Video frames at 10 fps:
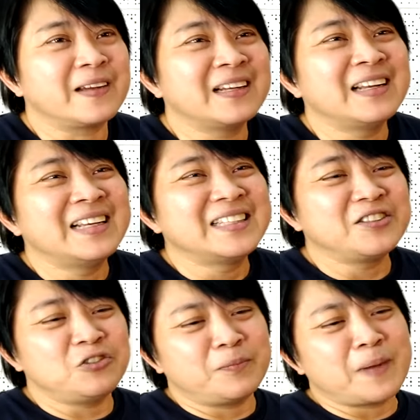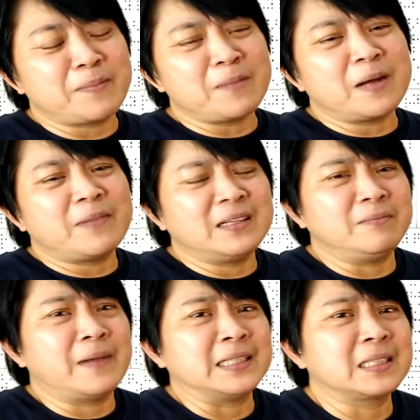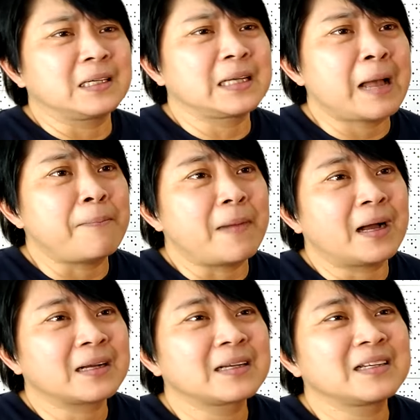嗯，就觉得爸爸妈妈你买这个干嘛？